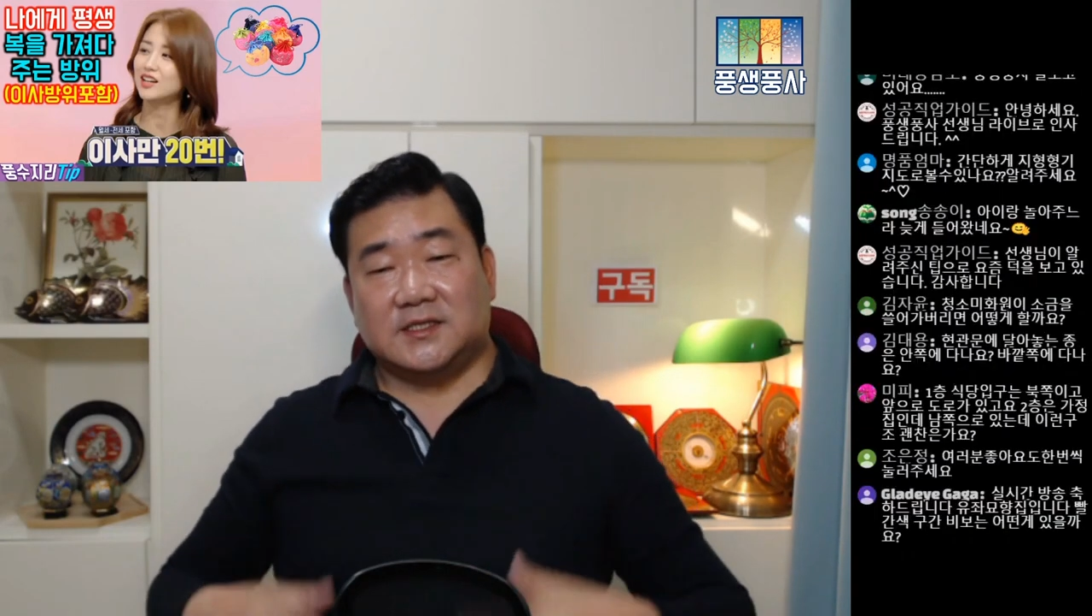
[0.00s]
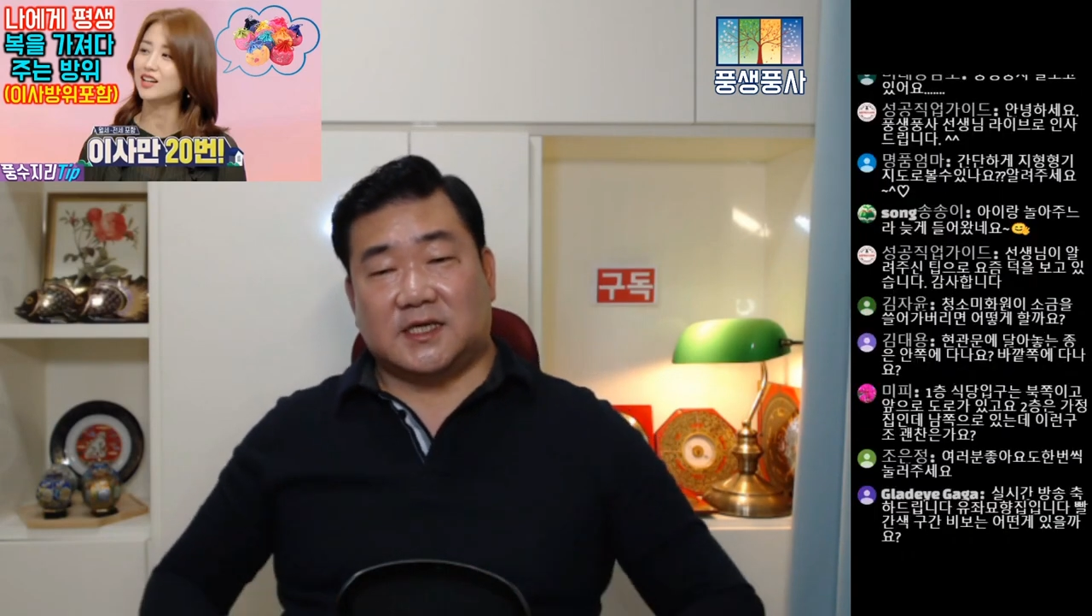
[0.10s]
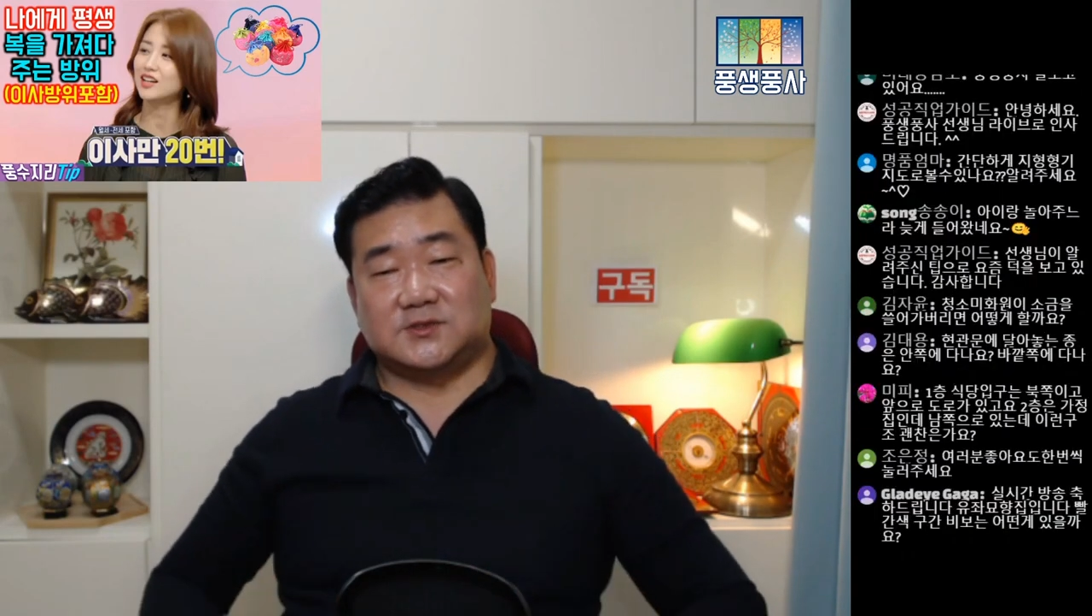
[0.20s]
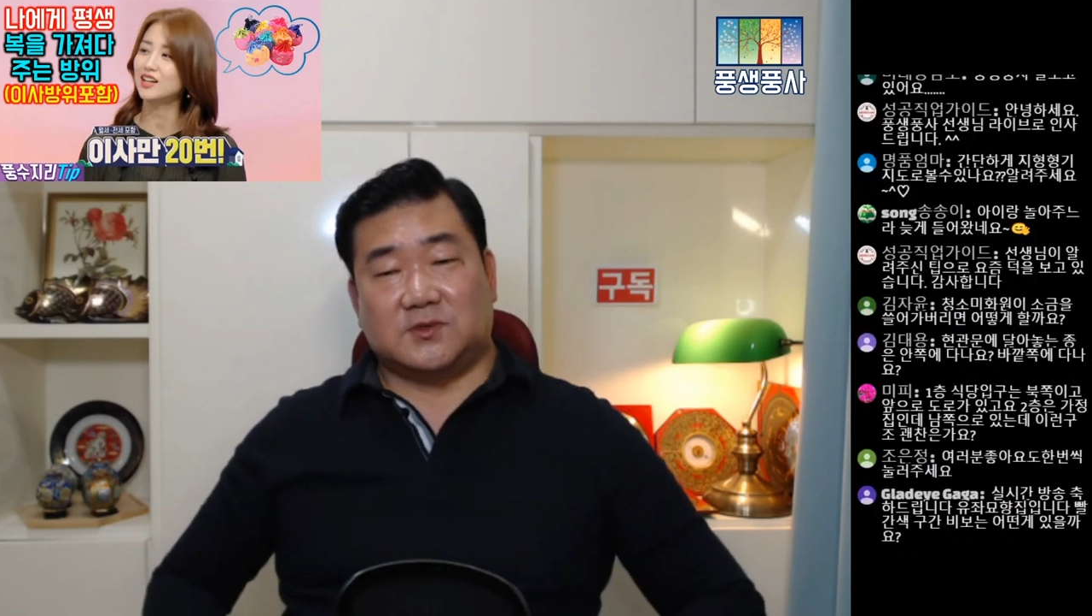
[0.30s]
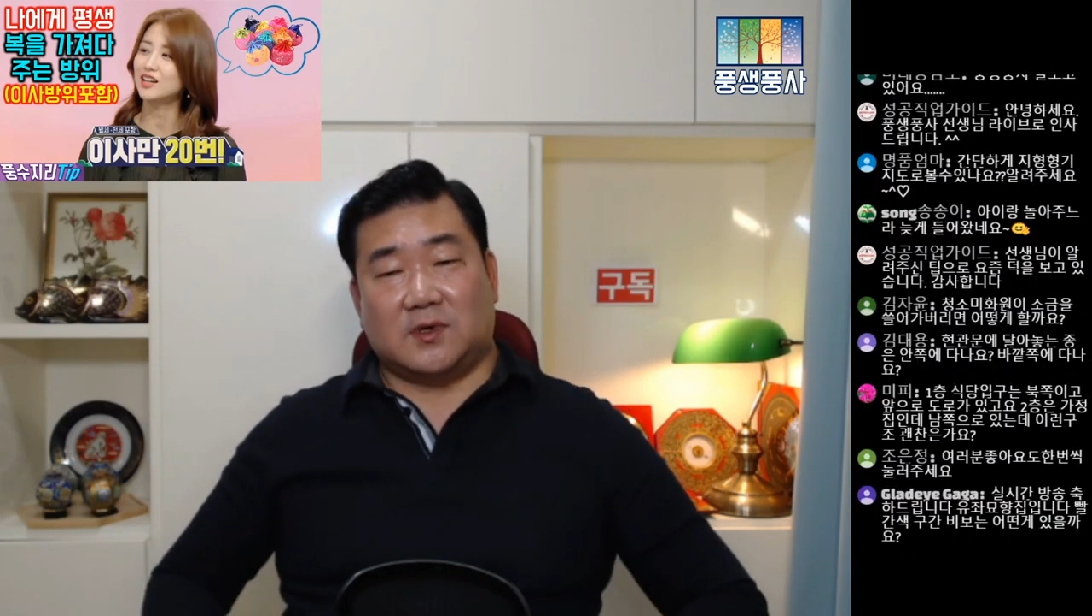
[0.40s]

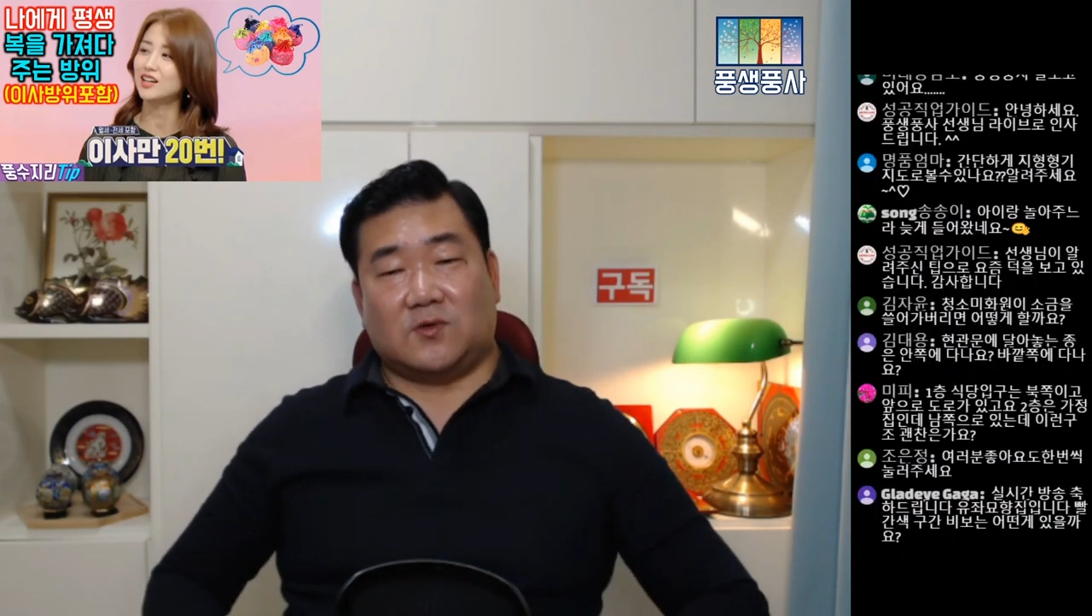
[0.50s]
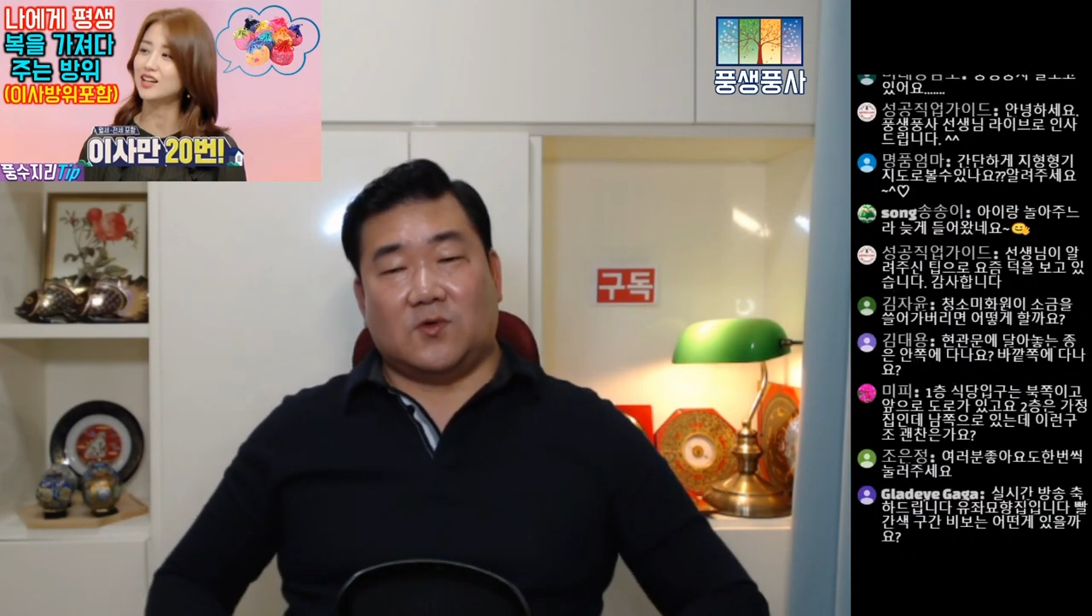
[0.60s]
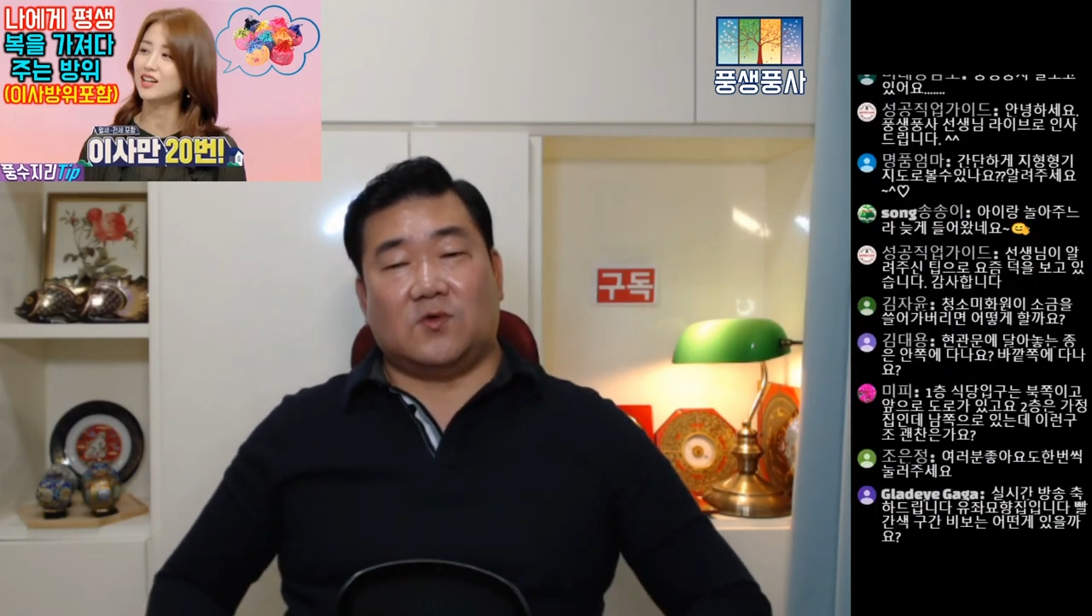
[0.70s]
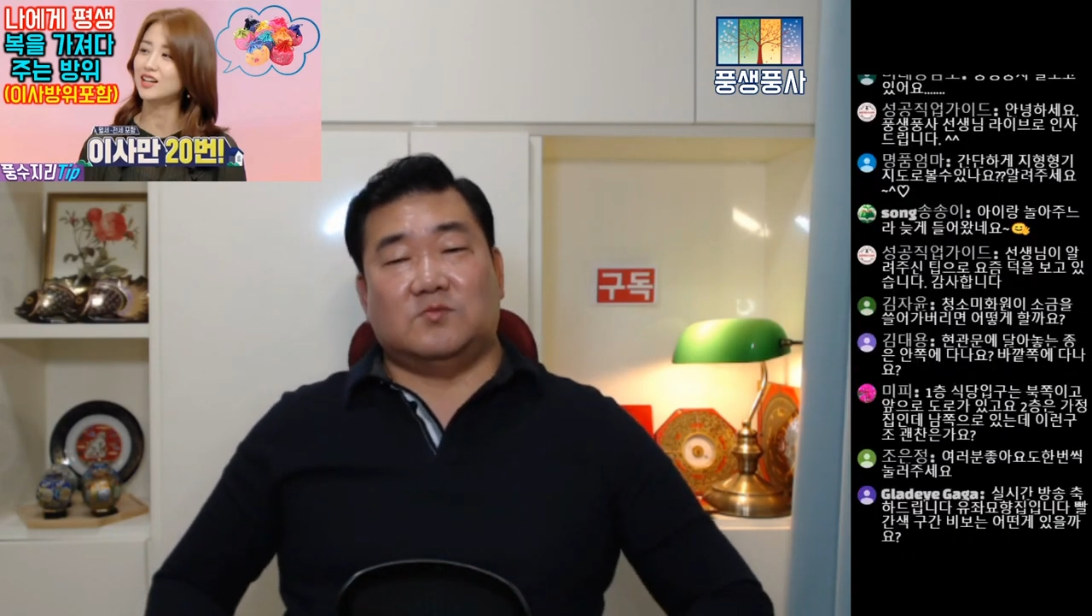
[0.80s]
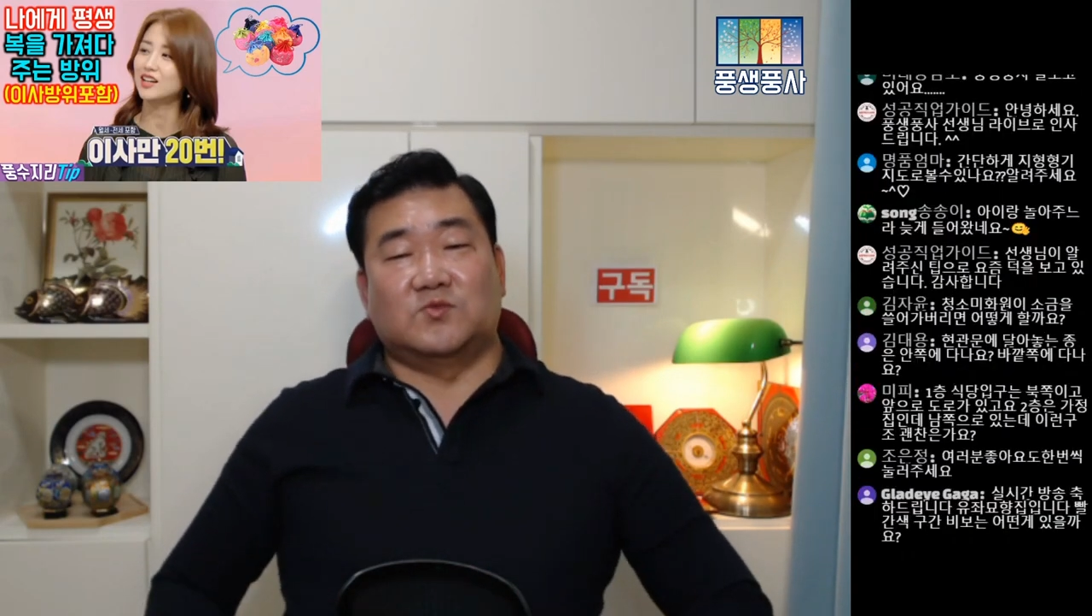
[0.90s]
사주가 꼭